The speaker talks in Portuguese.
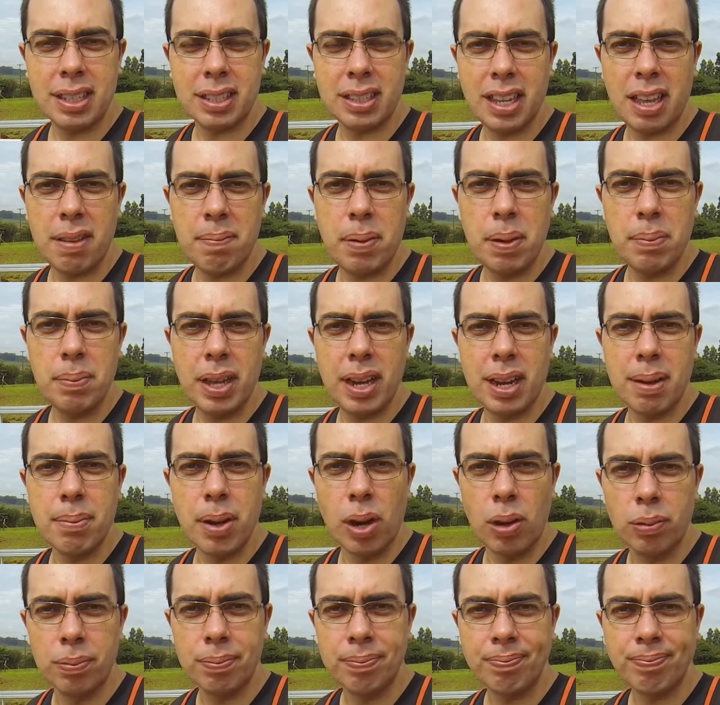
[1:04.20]
que até em primeira
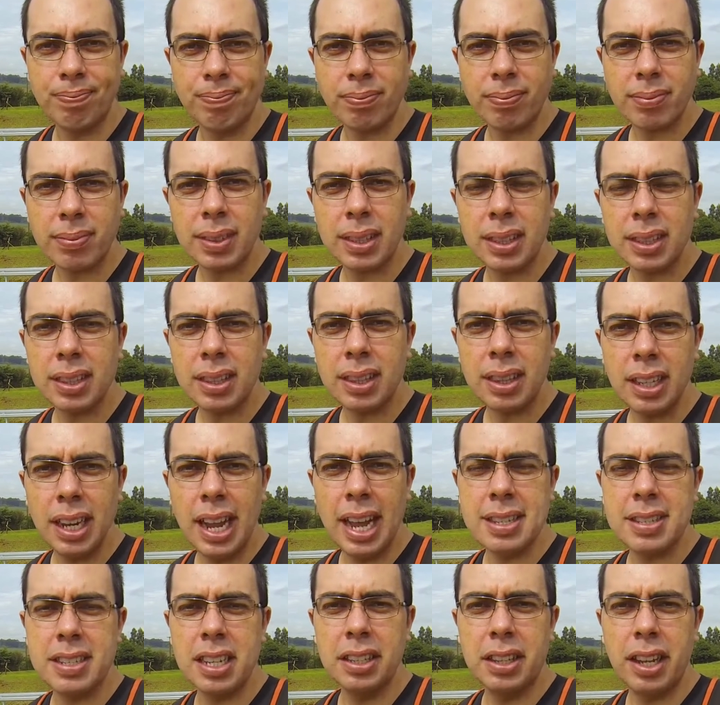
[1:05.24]
mão.
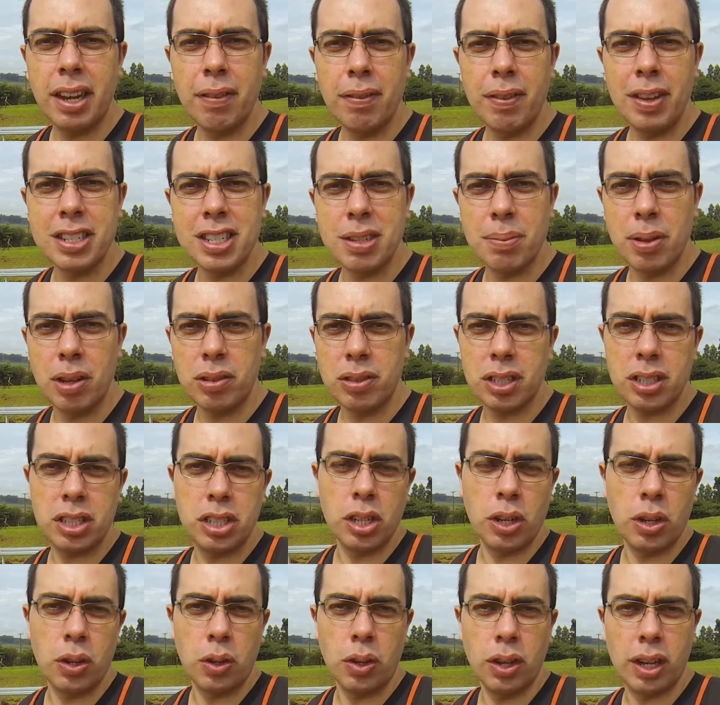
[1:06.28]
Essa entrevista mesmo eu já
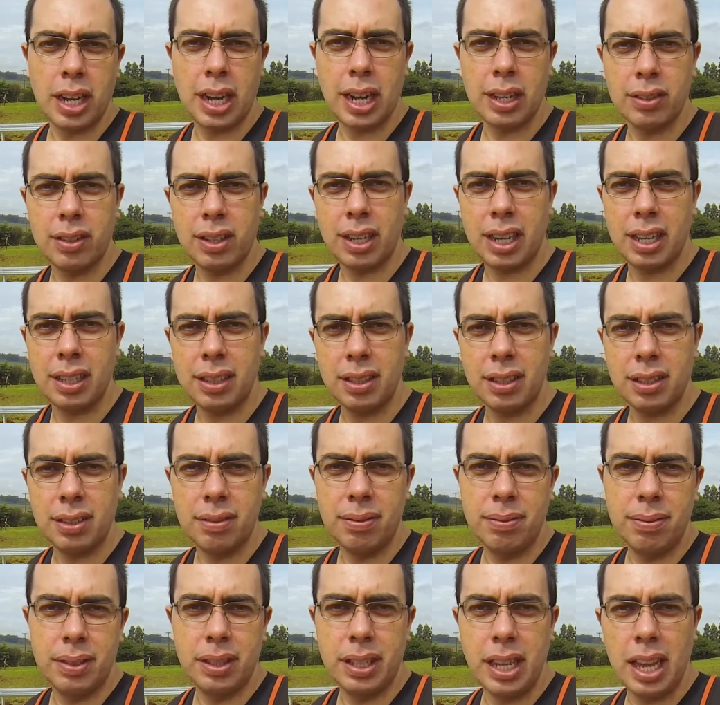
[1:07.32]
tinha colocado lá
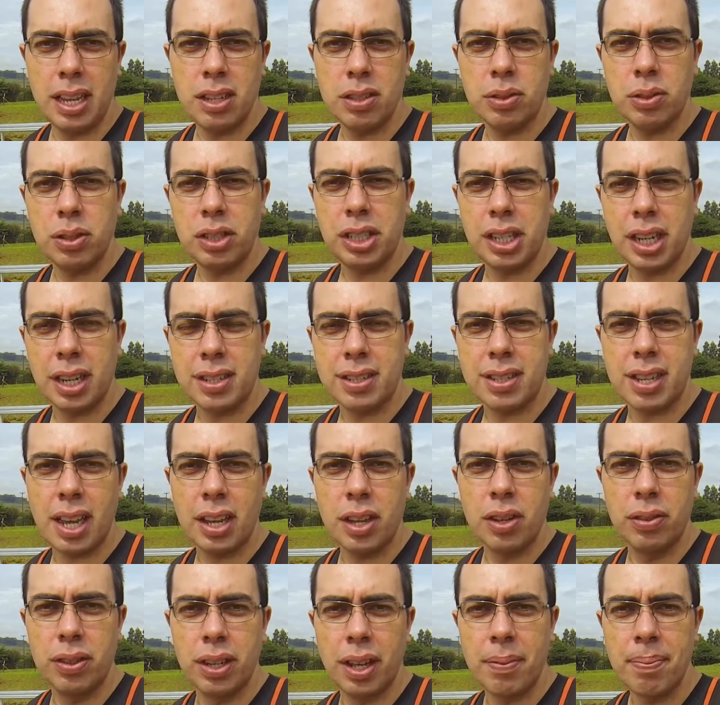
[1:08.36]
desde o dia que
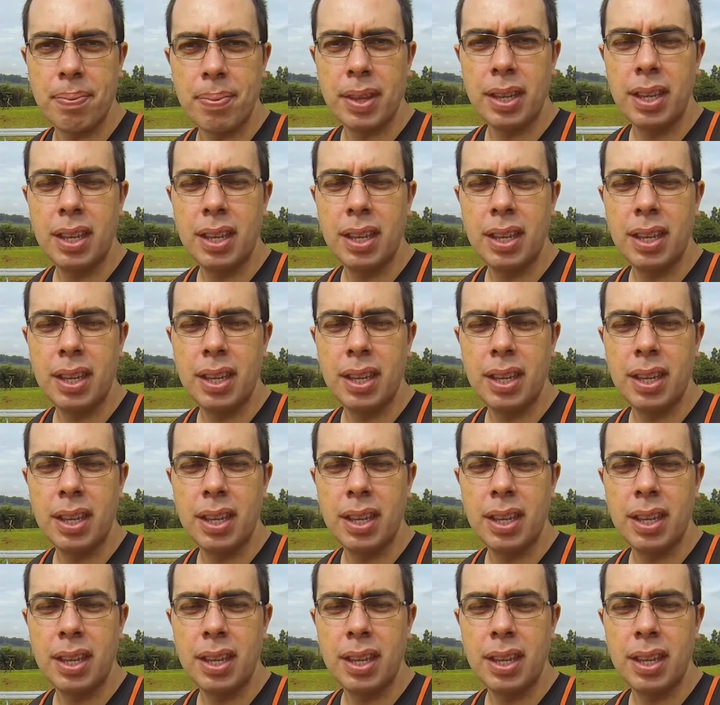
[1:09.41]
saiu, né?